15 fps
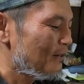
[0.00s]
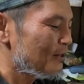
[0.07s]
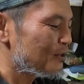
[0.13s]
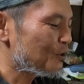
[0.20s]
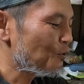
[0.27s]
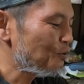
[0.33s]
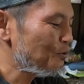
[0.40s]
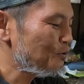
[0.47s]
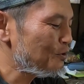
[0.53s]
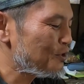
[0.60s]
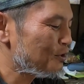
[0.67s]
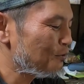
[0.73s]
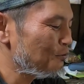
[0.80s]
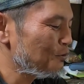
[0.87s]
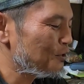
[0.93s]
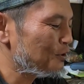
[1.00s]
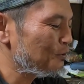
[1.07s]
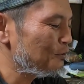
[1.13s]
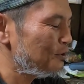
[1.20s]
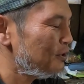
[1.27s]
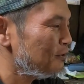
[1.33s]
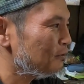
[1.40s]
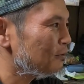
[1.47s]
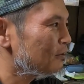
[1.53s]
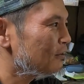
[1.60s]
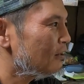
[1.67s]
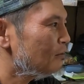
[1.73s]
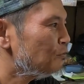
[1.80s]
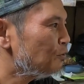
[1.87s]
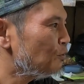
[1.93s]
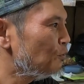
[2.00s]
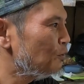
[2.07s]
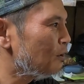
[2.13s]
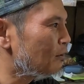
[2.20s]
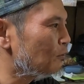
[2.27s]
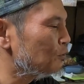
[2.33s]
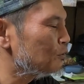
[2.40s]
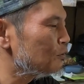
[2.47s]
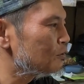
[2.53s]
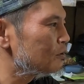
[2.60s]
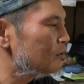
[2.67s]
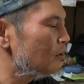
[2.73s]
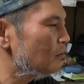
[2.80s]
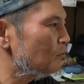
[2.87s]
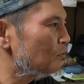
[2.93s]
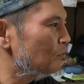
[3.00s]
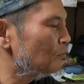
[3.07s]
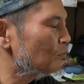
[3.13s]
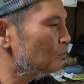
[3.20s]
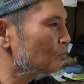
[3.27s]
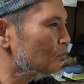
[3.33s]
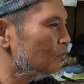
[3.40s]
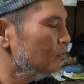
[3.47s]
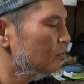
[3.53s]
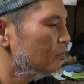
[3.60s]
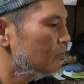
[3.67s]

所有した人に不幸が訪れるっていうこと、はいうん